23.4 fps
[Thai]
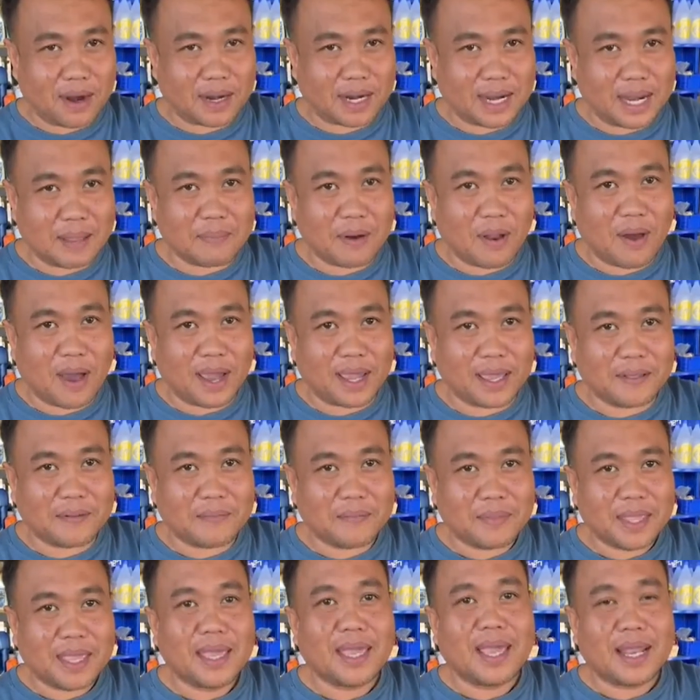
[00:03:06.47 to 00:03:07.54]
รกันเรียบร้อยรับพร
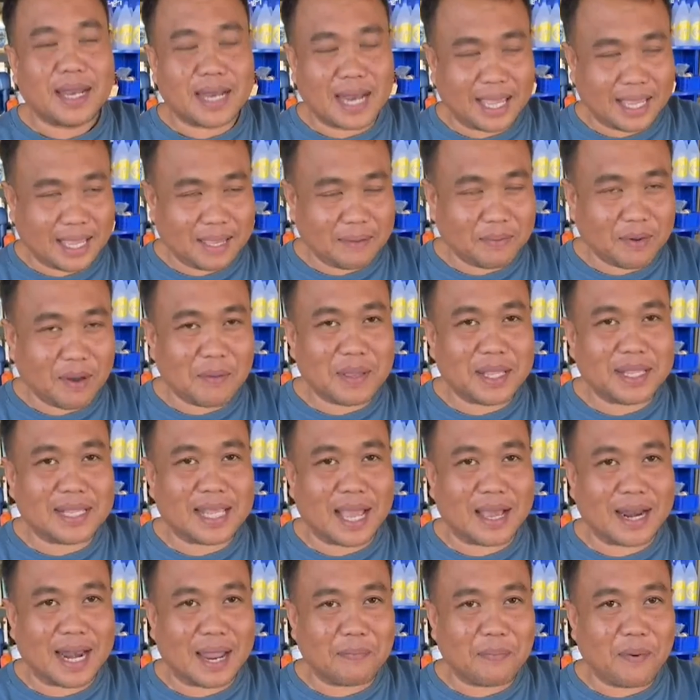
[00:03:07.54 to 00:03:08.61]
ด้วยในคลิปก็มีเสี
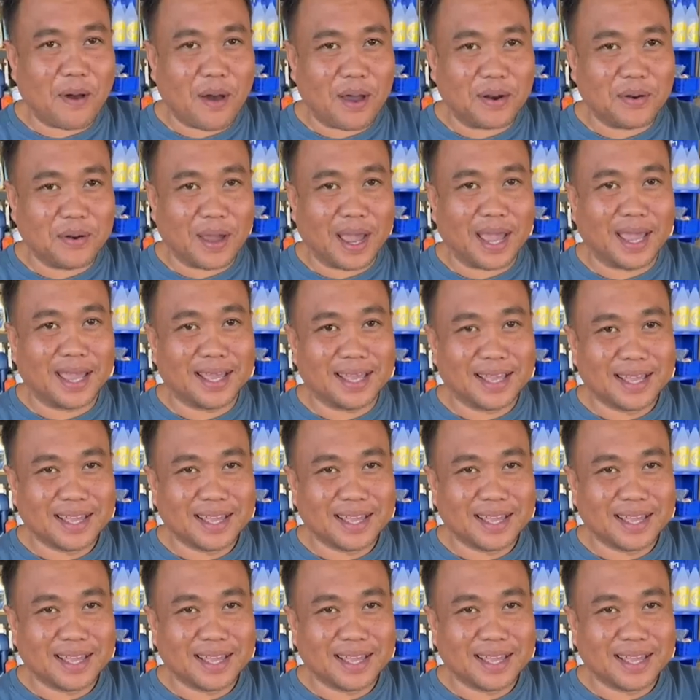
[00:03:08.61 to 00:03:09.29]
ยงรับพรด้วย